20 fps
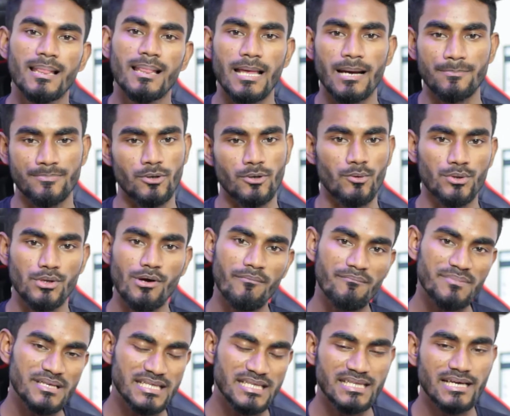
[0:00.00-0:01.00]
ল্যাপটপ অথবা
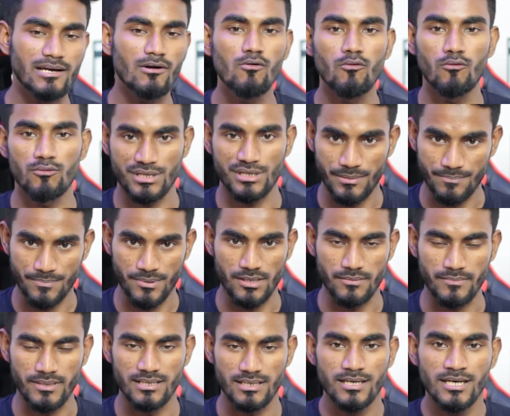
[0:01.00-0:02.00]
পিসি থেকেও করতে
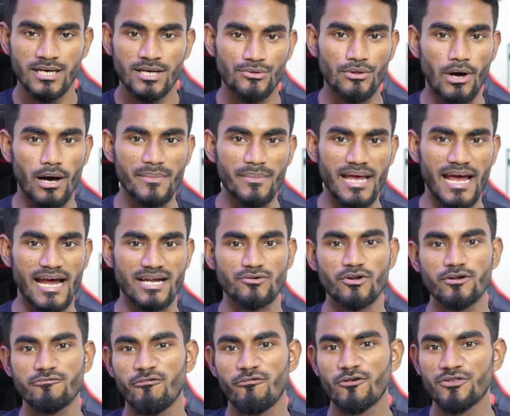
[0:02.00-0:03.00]
পারবেন তো আমি
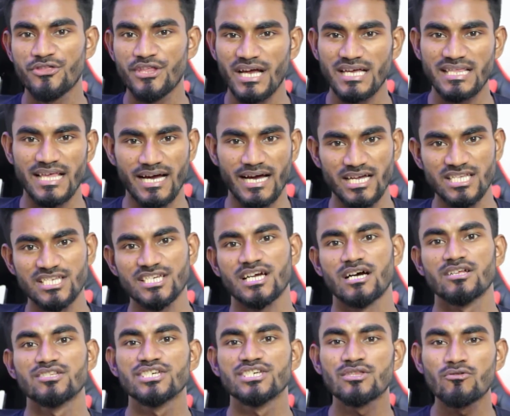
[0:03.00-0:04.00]
অ্যান্ড্রয়েড ফোন থেকে দেখাচ্ছি
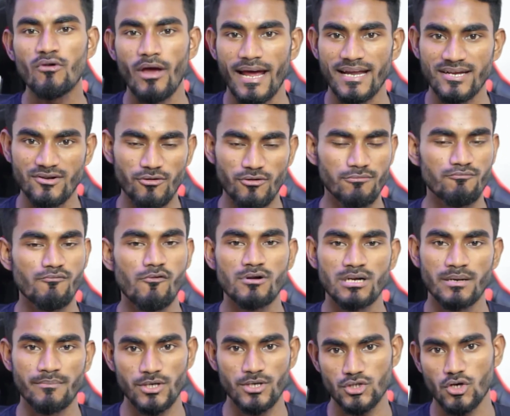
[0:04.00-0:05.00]
কারণ যেহেতু অ্যান্ড্রয়েড ফোন
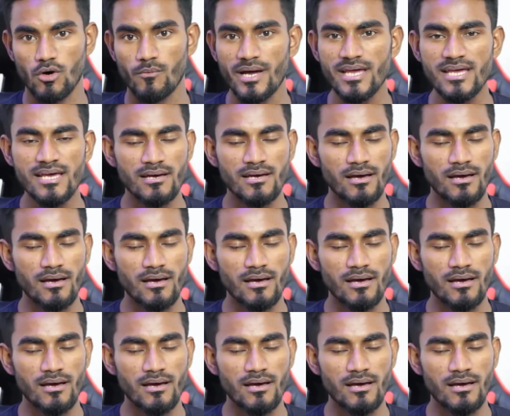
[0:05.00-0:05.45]
আমরা সবাই